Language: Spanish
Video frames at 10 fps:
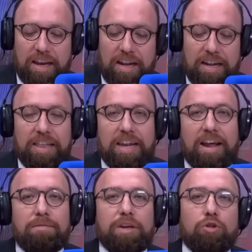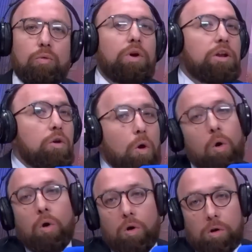le diera el visto bueno
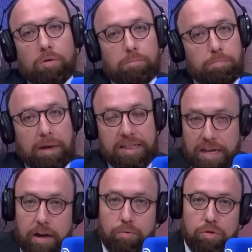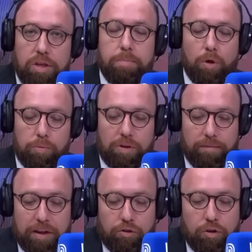o plantear algún tipo de
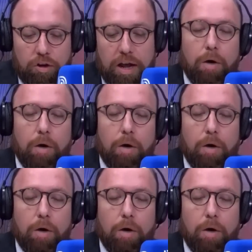observación